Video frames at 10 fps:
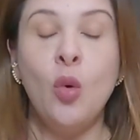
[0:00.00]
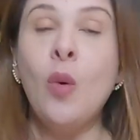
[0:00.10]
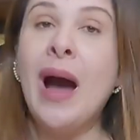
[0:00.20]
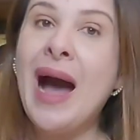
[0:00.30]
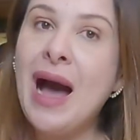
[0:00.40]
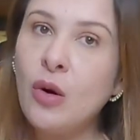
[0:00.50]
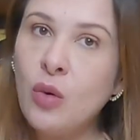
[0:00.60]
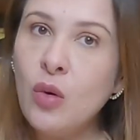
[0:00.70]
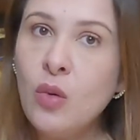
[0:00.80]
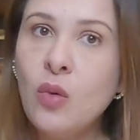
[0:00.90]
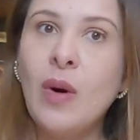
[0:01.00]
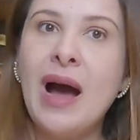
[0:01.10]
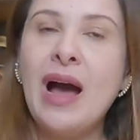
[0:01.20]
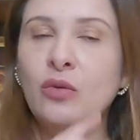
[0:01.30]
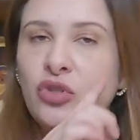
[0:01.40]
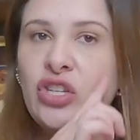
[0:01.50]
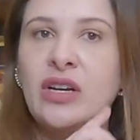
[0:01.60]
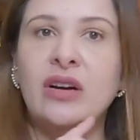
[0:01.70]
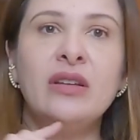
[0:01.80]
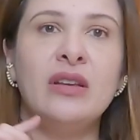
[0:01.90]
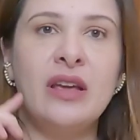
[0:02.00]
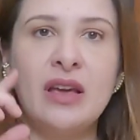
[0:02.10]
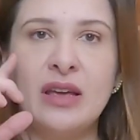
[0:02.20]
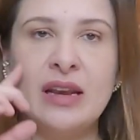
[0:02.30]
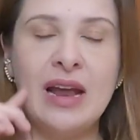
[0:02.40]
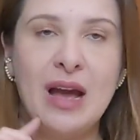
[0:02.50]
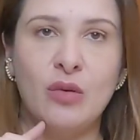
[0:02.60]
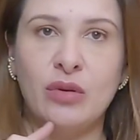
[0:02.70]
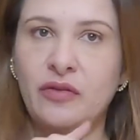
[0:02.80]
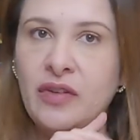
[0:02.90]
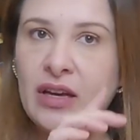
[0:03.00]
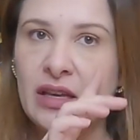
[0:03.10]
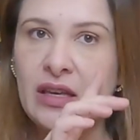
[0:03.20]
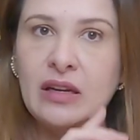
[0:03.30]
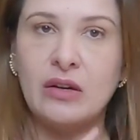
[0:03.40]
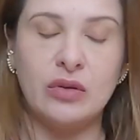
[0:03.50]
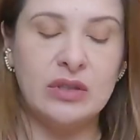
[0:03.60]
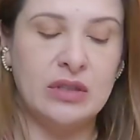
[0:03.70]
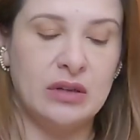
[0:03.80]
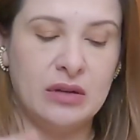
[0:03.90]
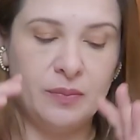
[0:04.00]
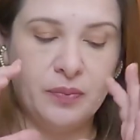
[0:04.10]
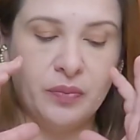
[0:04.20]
o arco, o arco de Yang, né, que é aquele arco que fica aqui na nossa,